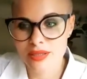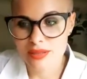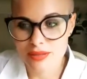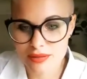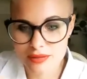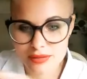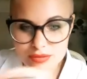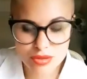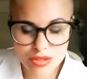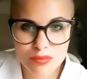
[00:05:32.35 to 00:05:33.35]
э,
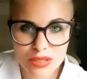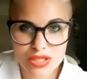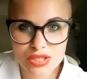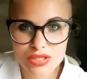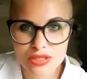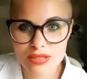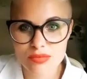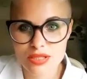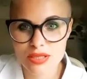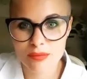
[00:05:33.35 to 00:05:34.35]
свою жизнь прожил с этим
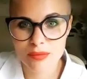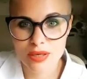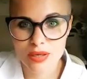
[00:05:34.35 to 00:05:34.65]
человеком –